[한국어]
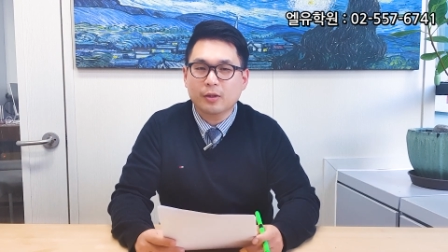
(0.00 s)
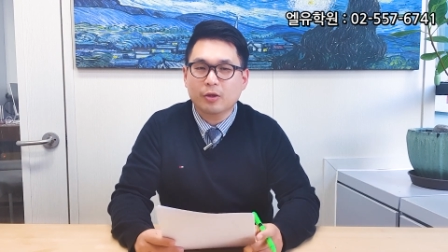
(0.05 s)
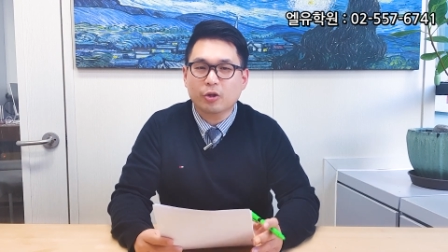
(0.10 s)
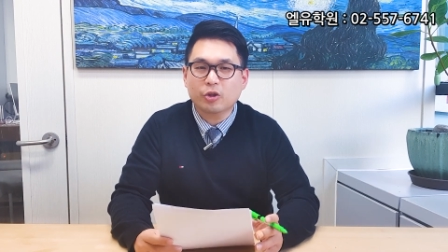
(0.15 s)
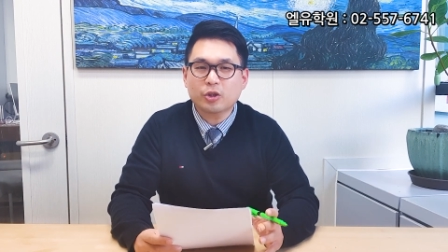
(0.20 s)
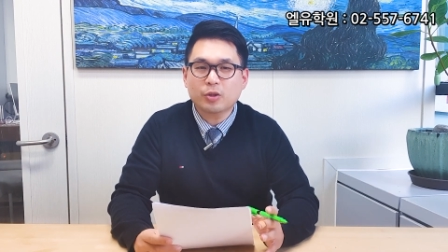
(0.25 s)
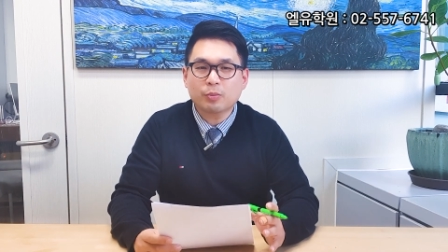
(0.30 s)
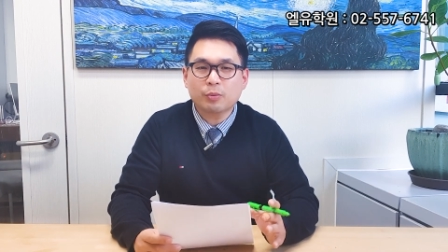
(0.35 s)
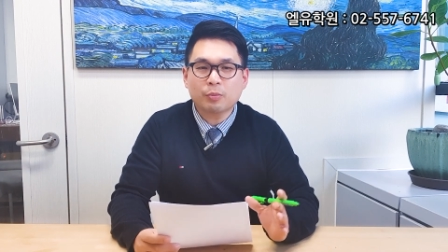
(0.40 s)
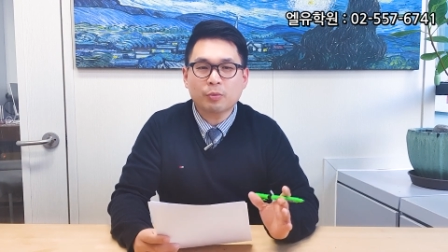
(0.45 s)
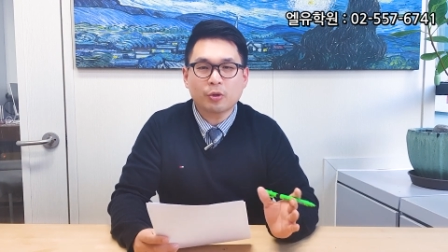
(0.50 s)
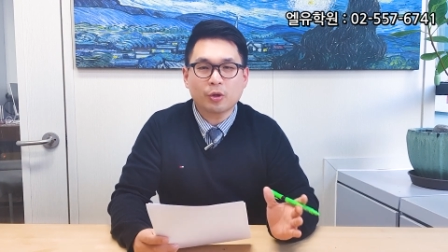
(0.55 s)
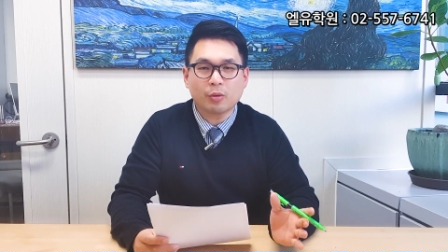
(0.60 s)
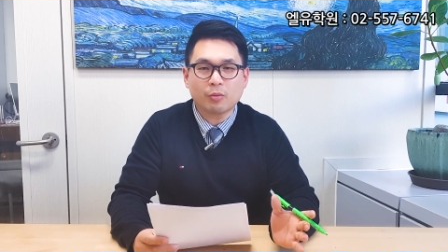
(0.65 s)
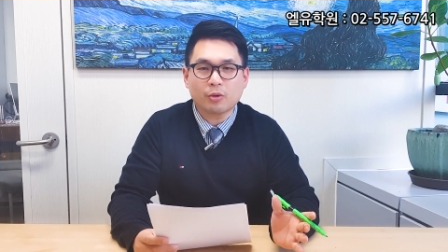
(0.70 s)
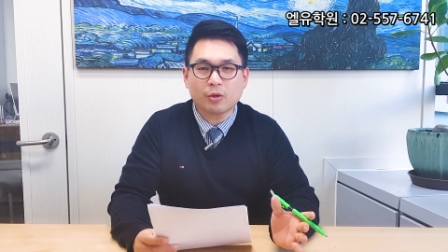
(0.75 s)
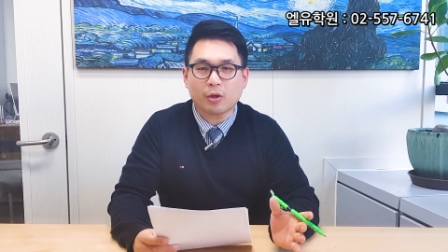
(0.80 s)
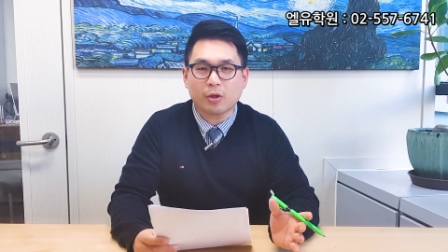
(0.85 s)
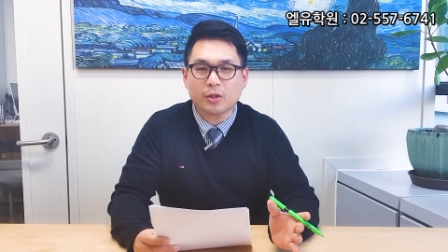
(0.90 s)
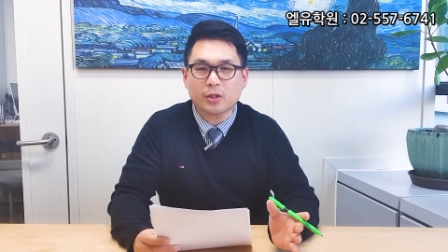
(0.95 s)
어찌 보면
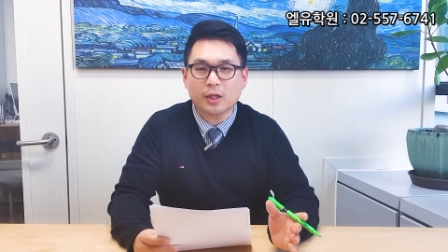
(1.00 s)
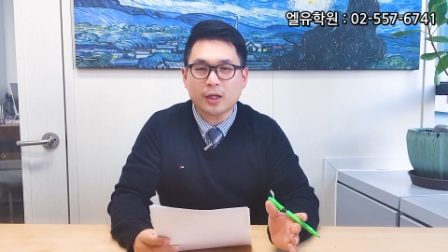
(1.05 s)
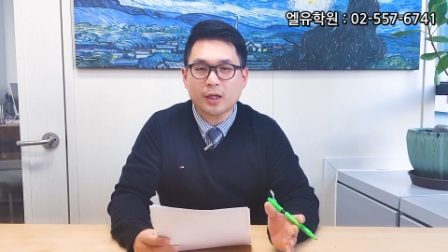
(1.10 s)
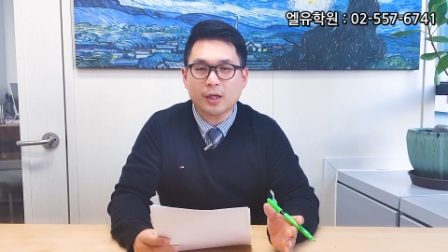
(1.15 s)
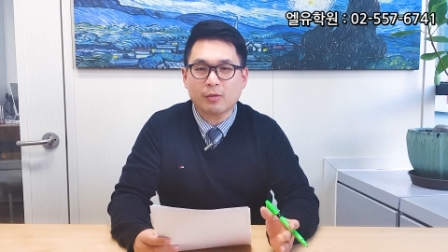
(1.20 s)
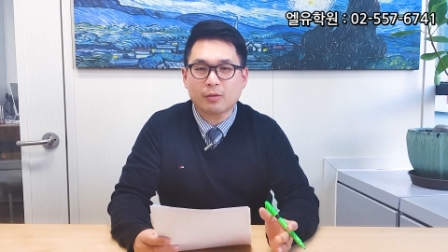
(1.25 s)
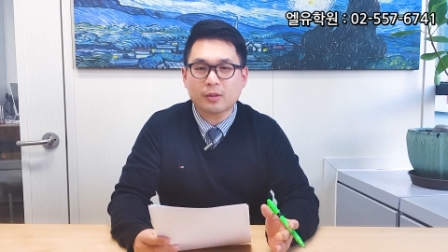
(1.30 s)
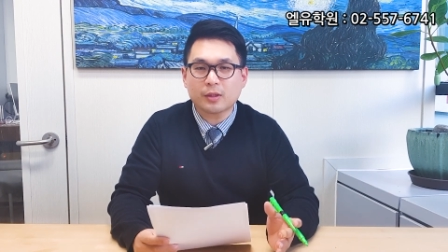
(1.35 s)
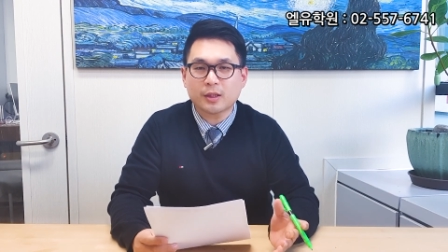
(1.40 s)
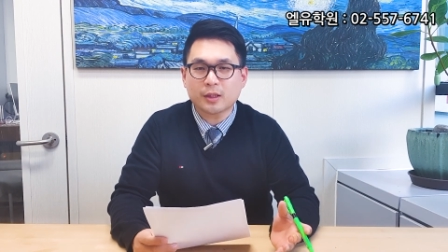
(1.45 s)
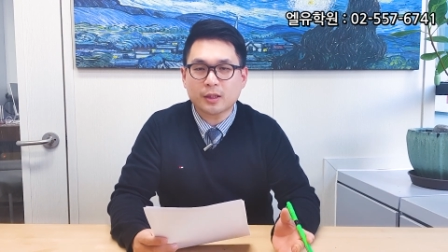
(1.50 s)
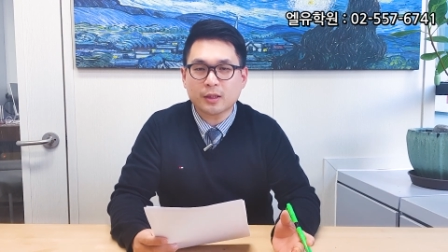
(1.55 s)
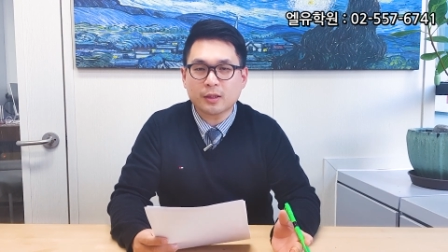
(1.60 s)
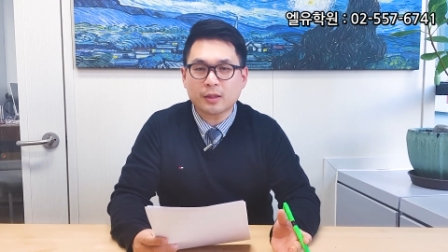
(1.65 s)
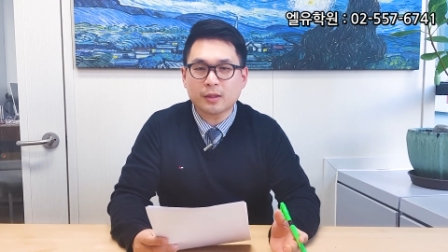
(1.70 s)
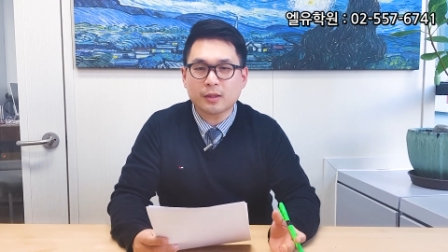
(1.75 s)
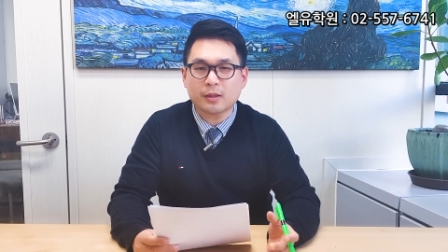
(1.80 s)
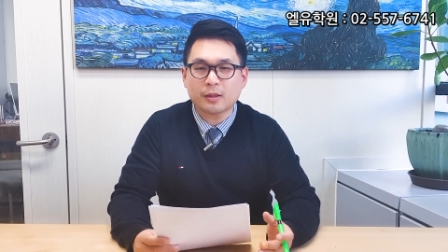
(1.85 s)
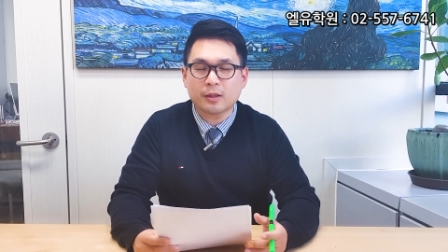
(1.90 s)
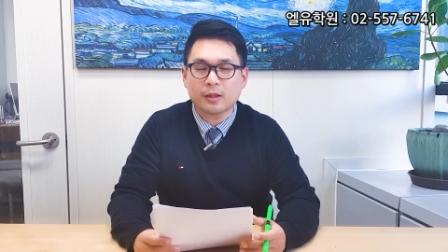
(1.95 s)
너무 거창하고
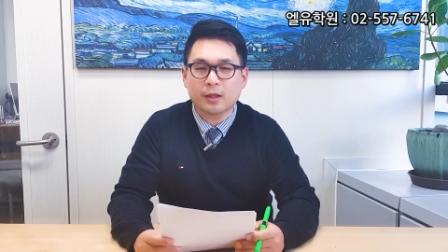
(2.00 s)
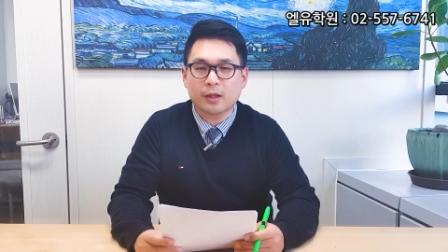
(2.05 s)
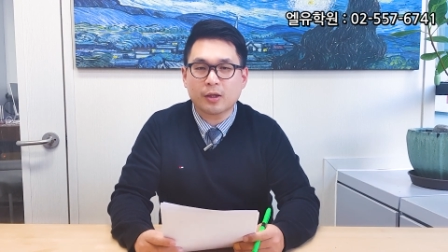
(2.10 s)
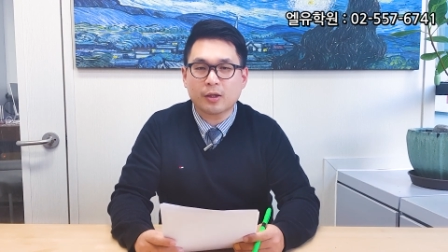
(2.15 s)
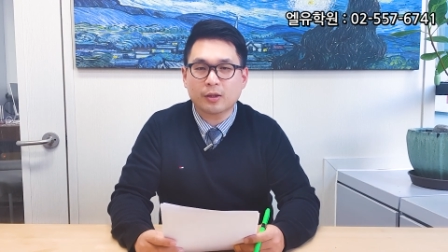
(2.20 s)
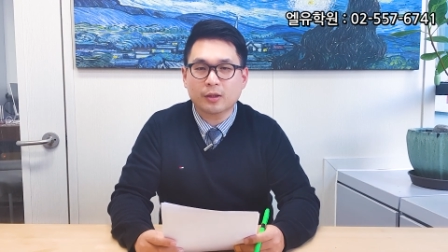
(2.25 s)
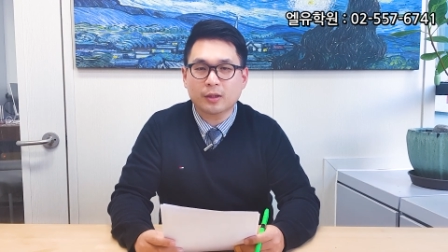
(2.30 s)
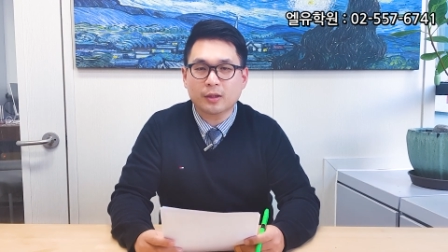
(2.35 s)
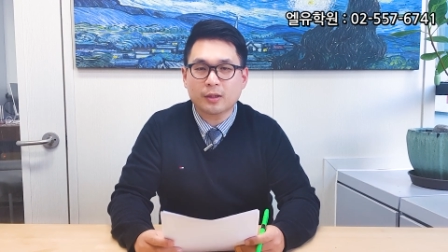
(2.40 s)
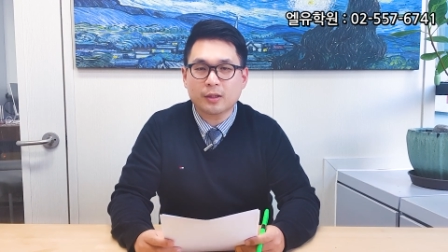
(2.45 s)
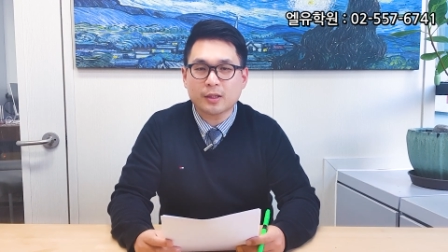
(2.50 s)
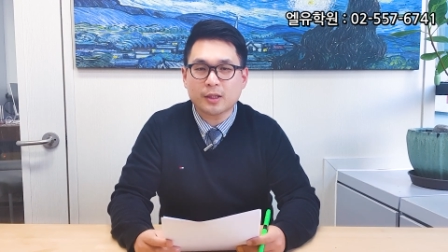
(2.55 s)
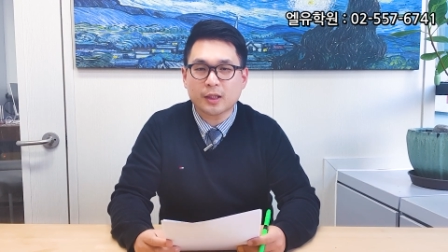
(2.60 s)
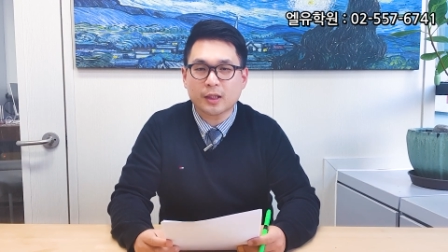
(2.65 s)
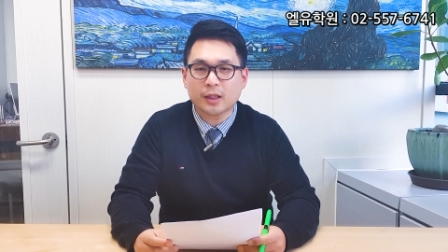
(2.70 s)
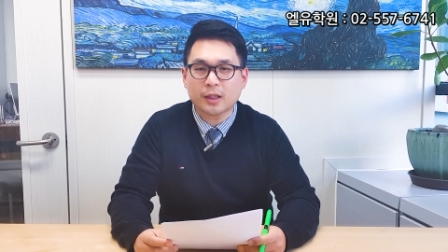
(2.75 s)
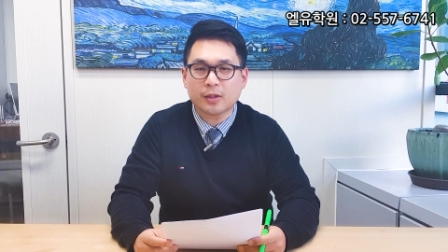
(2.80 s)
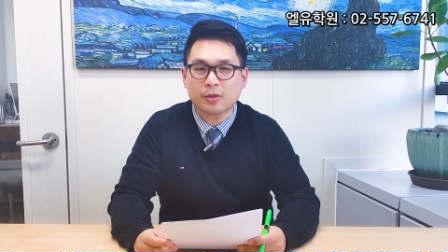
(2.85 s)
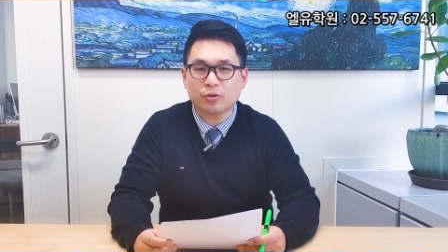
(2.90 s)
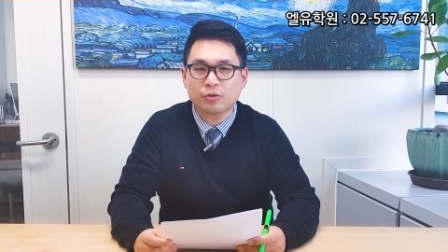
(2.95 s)
큰 어, 틀을
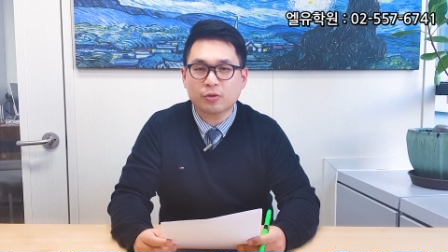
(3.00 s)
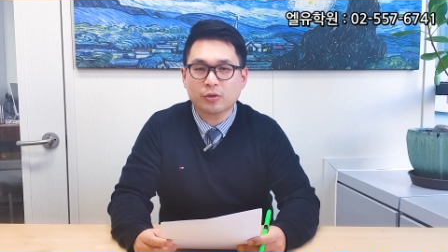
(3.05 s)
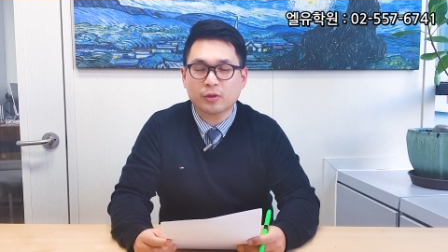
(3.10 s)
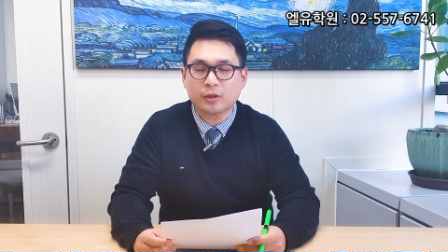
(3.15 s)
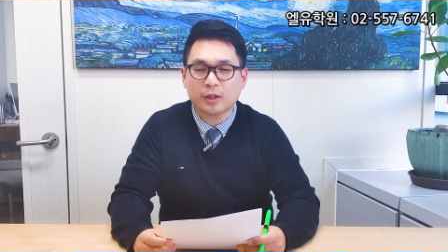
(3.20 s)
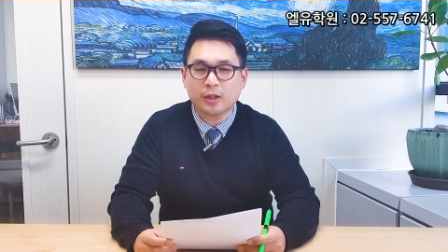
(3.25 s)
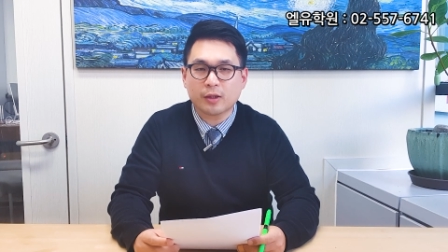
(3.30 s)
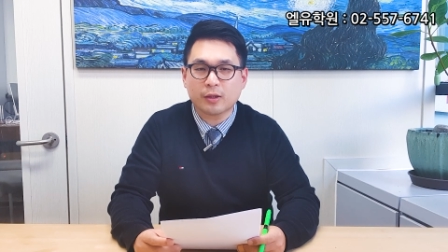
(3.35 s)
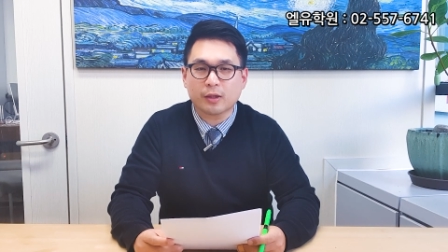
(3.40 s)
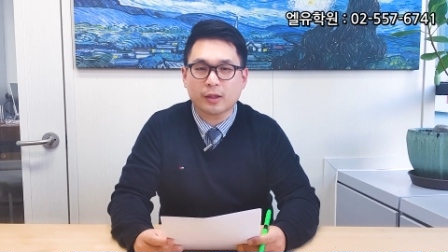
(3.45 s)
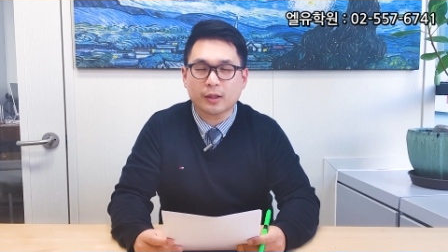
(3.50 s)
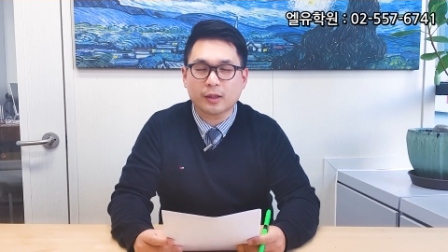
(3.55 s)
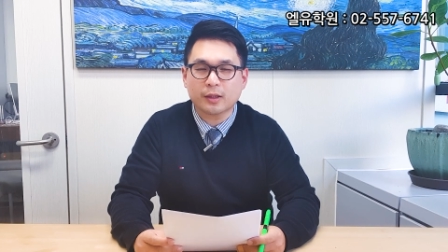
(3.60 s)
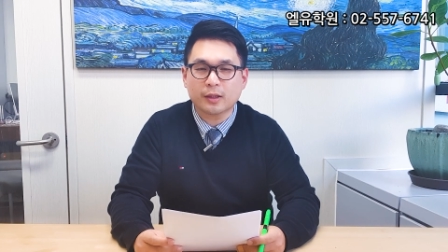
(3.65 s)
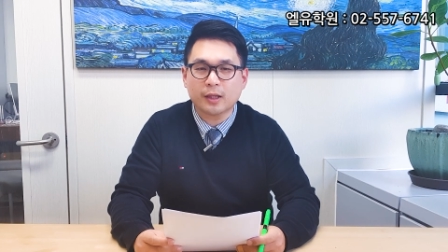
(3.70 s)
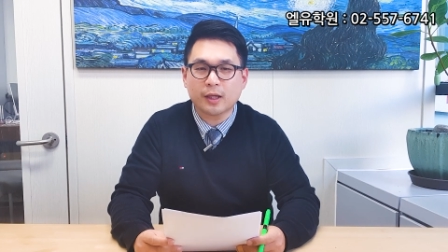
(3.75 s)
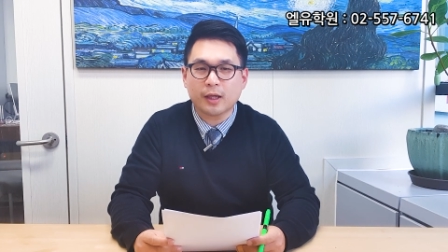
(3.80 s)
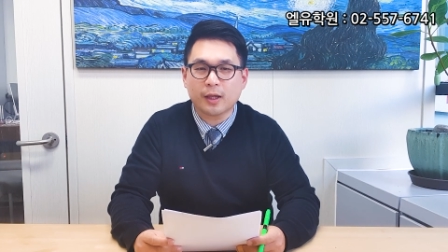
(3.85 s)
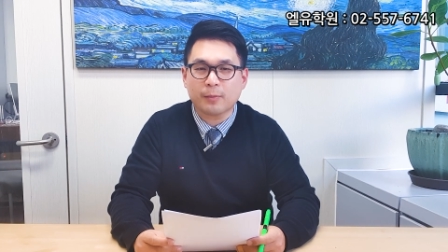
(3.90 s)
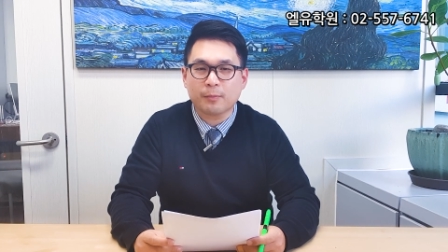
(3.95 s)
제가 주어드린 것
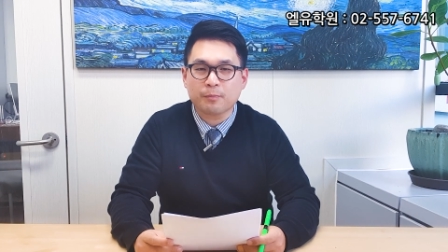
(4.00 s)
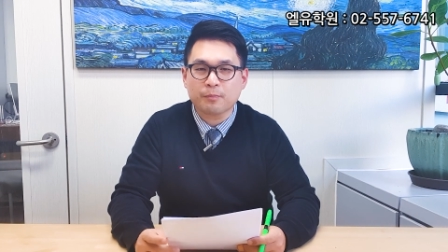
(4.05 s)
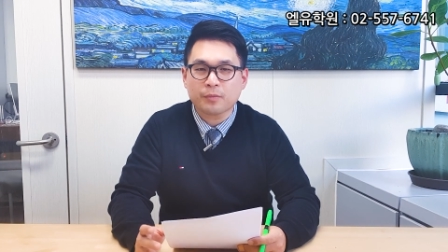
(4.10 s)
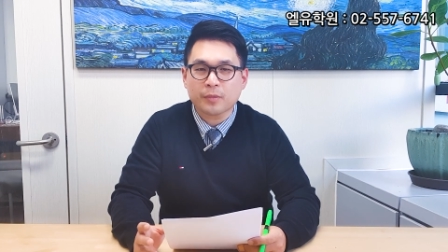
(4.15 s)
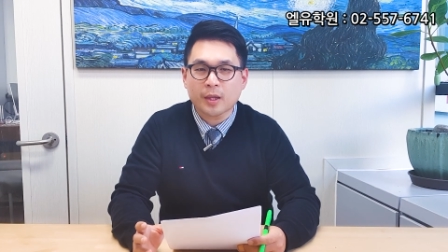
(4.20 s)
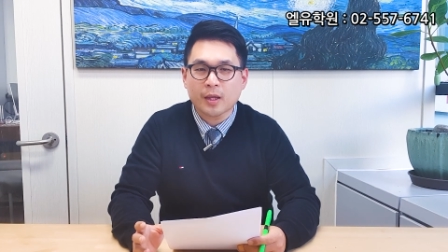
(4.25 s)
같은데